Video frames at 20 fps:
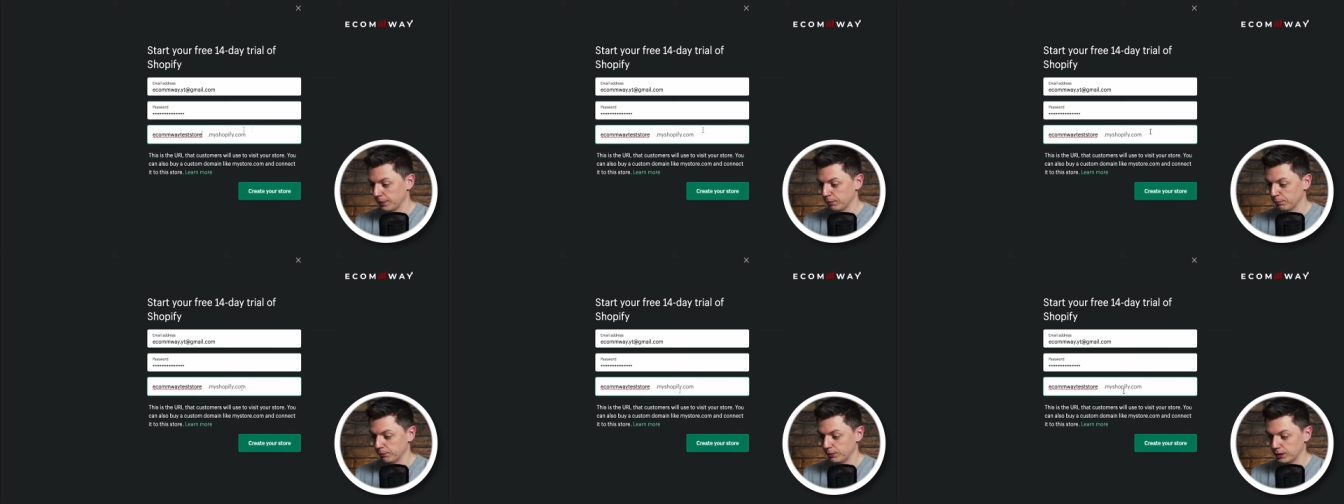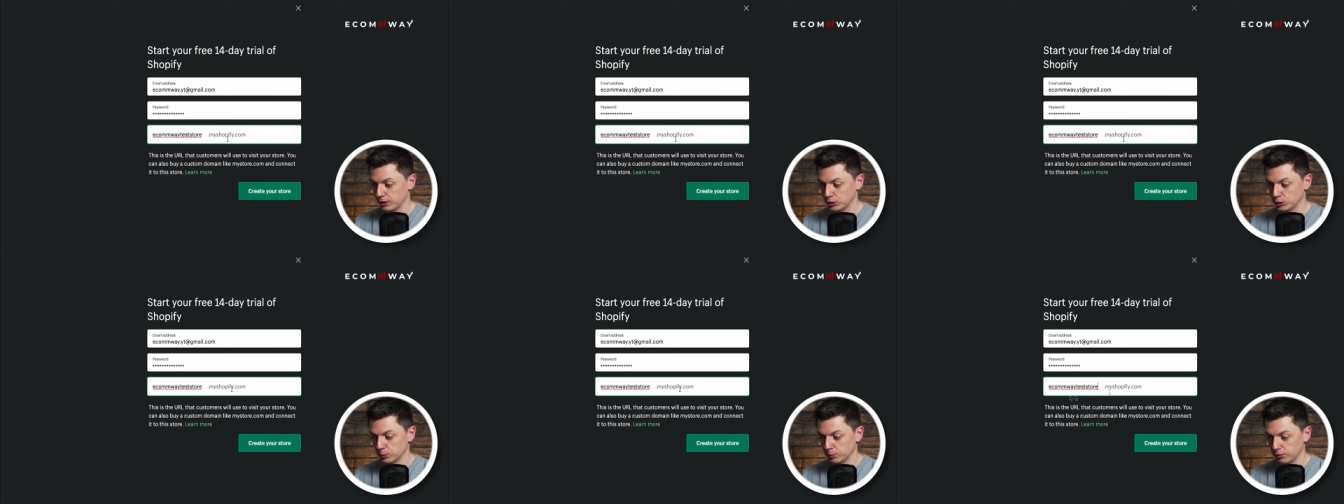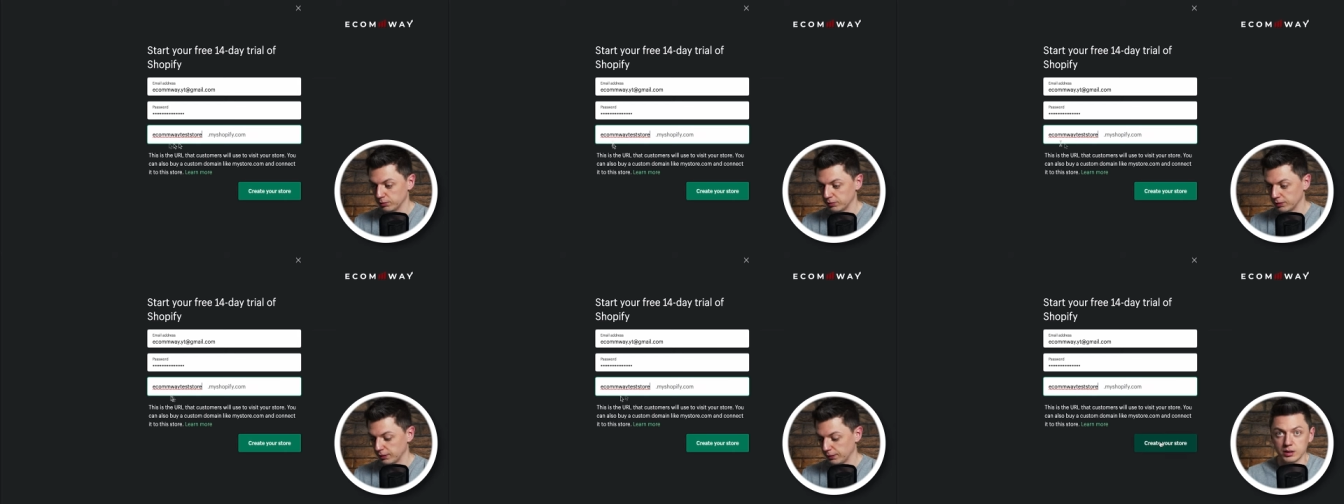my
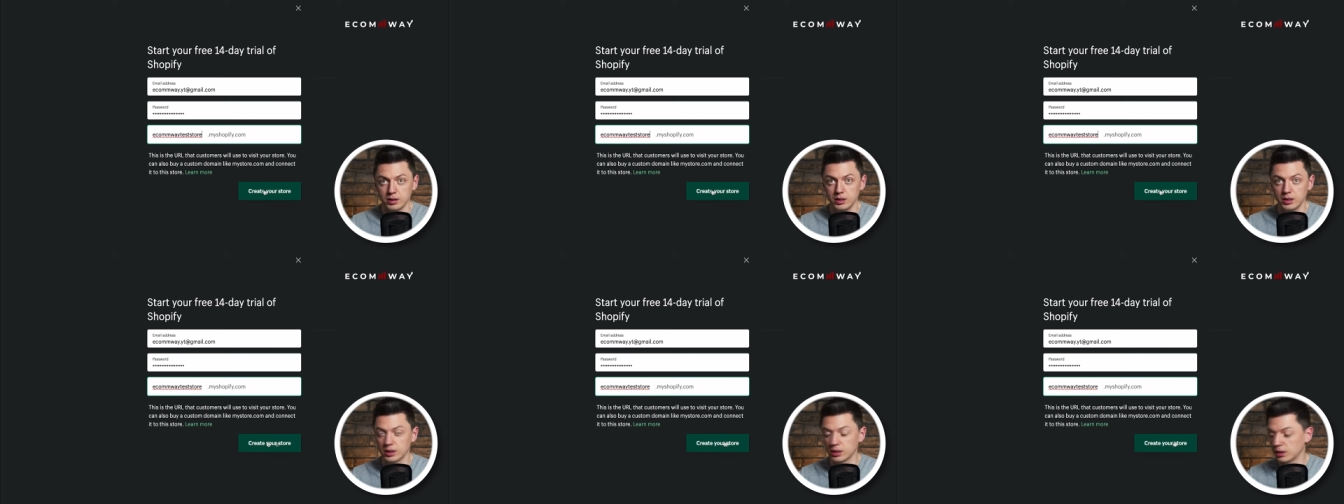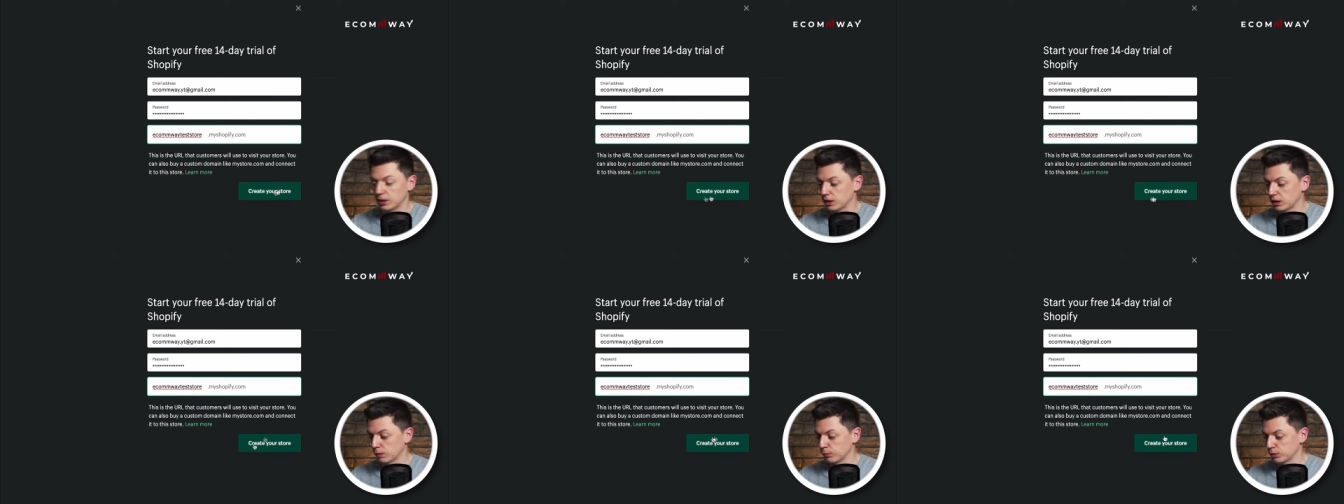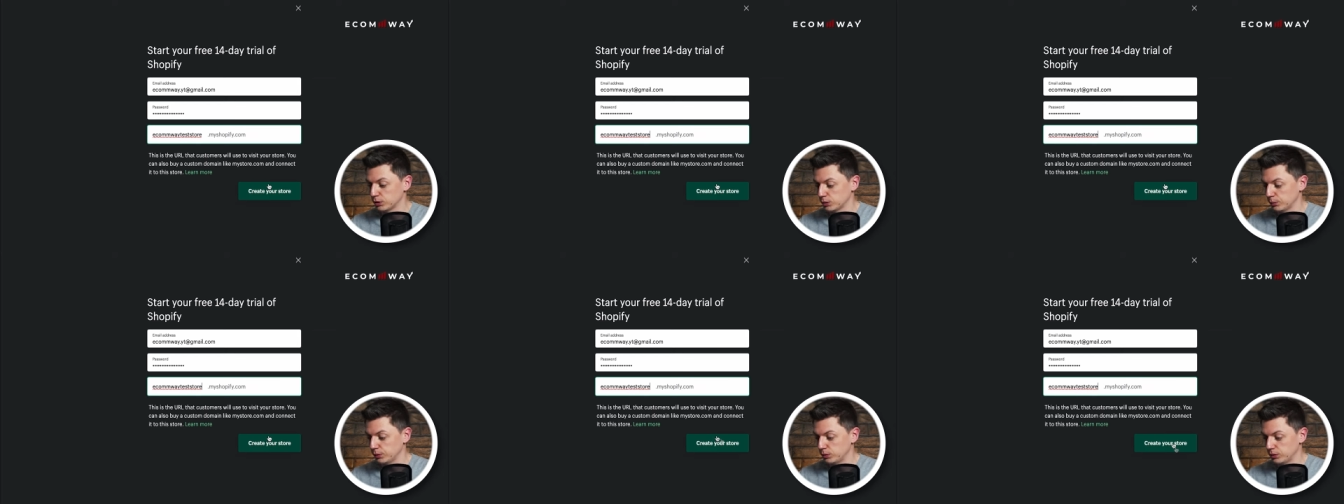Shopify i klikamy
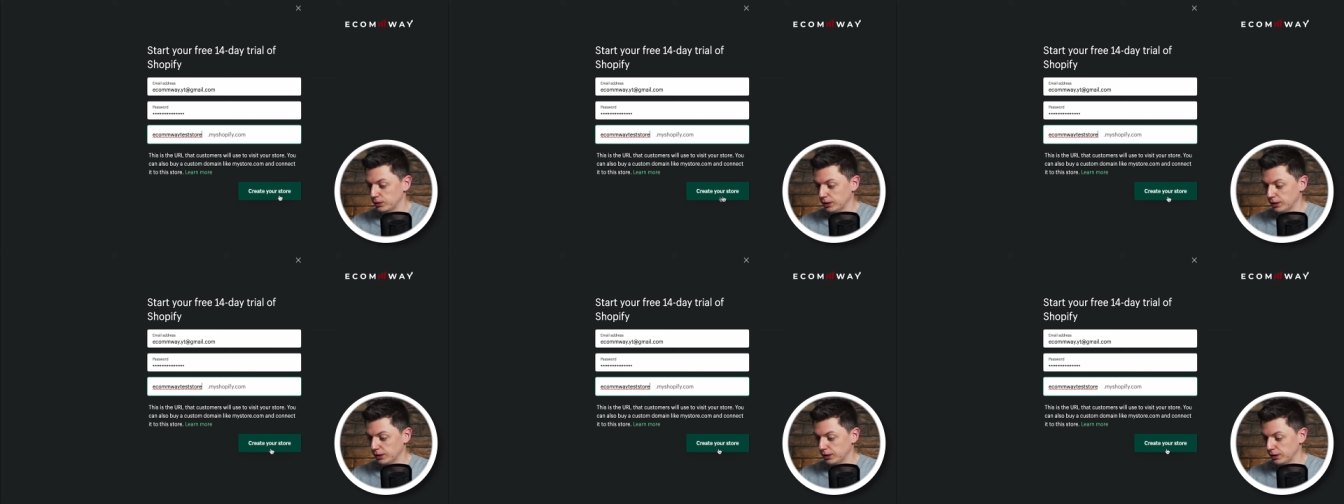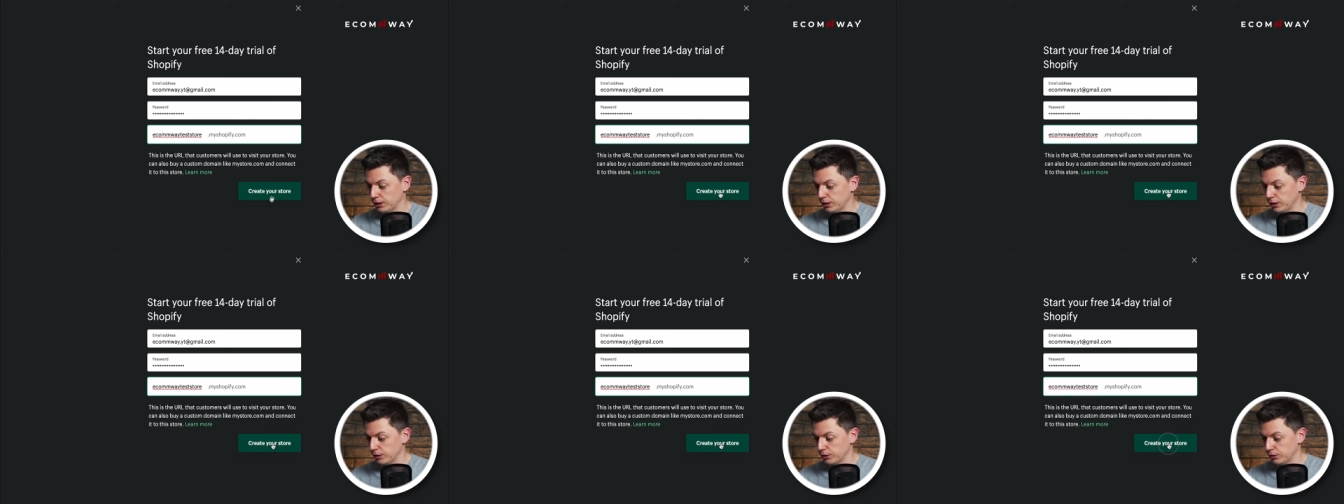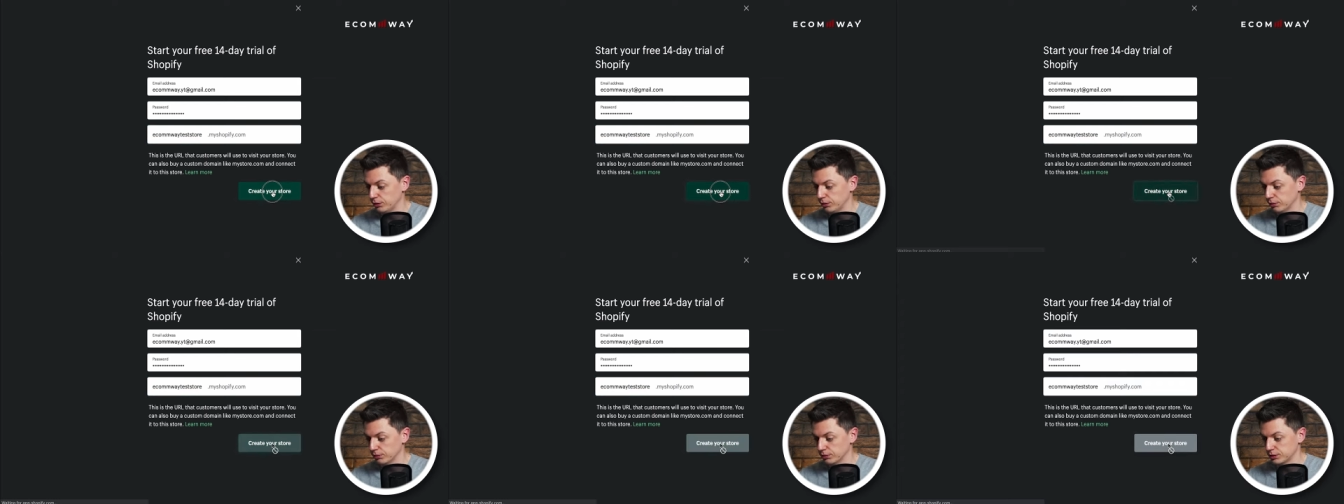sobie tutaj
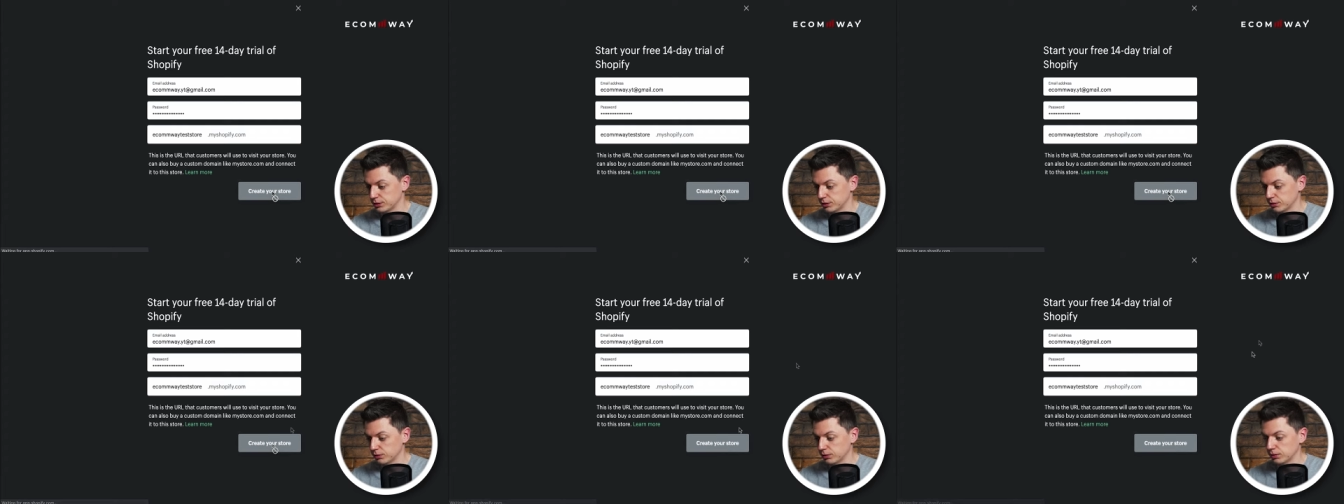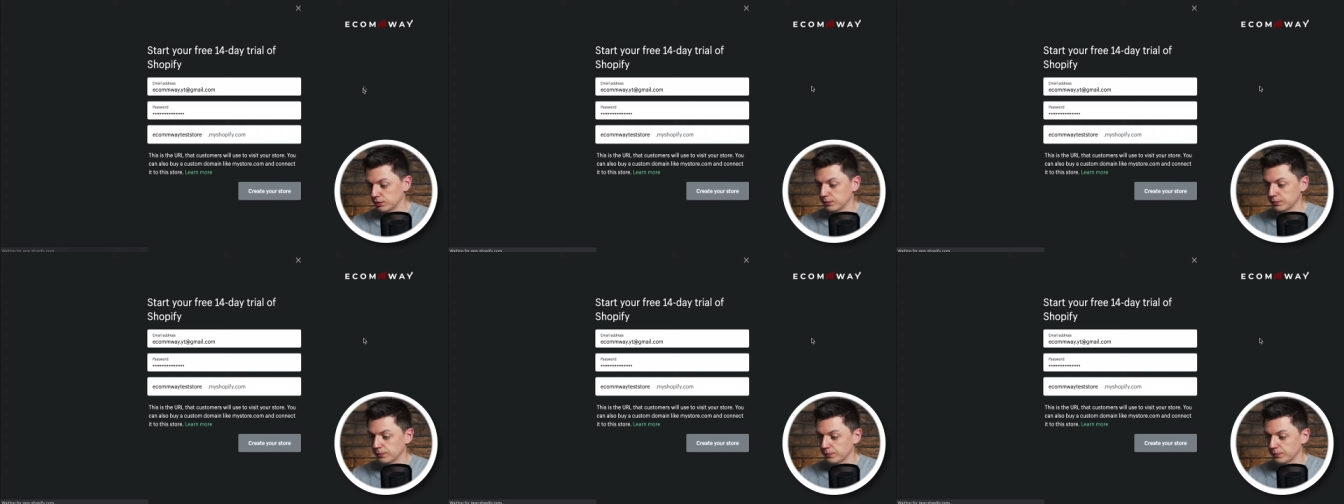create your store